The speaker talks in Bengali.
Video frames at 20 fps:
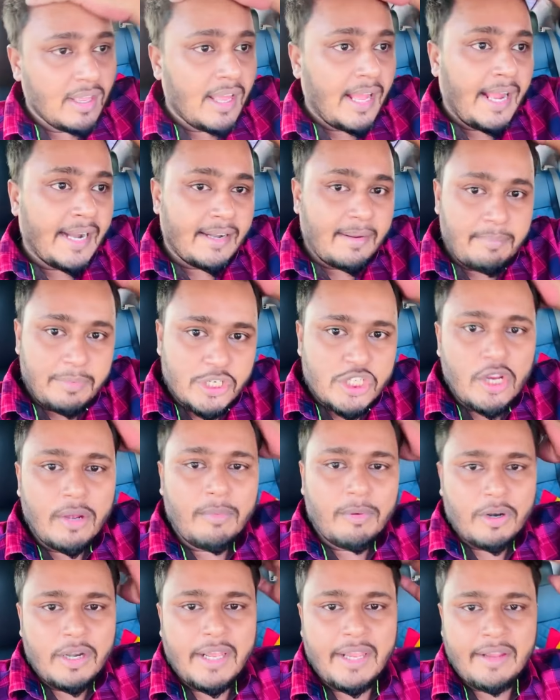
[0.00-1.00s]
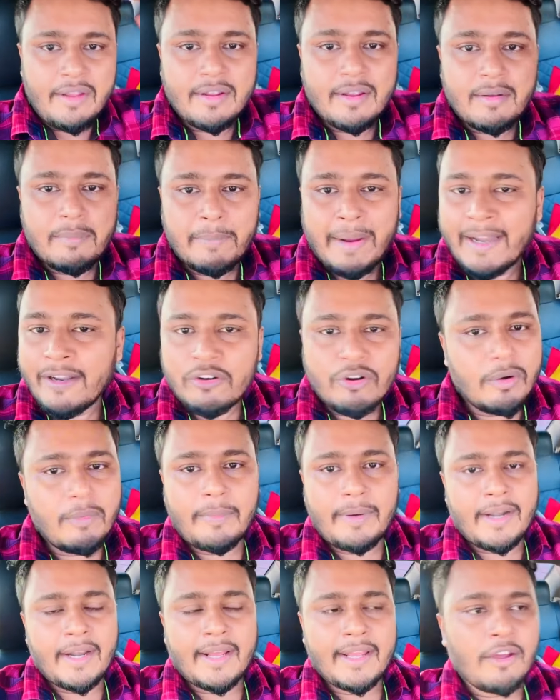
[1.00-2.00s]
একটা বিষয় বলি মাইন্ড
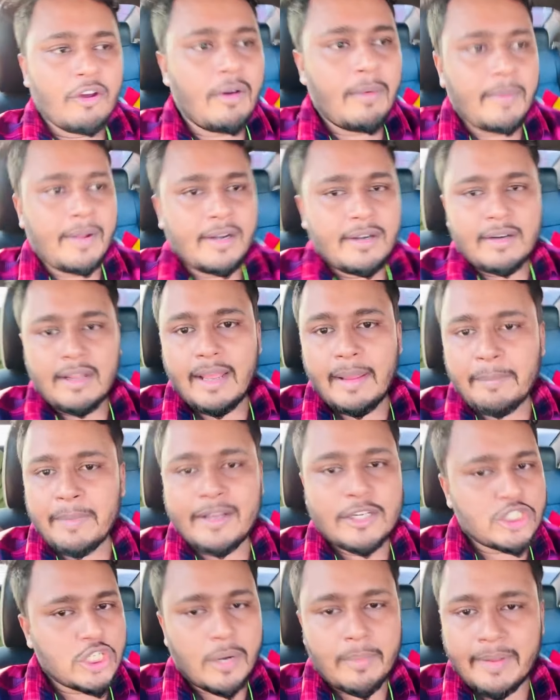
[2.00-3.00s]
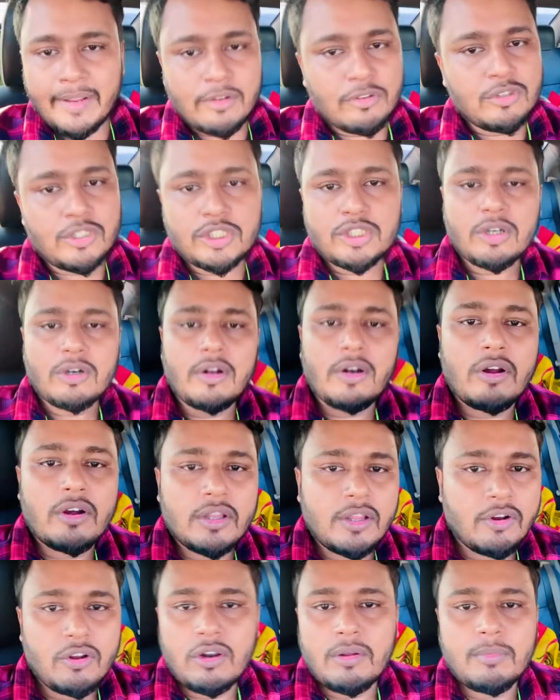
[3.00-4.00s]
করবেন না কেউ আবার আমি সবাইকে উদ্দেশ্য করে কথাগুলো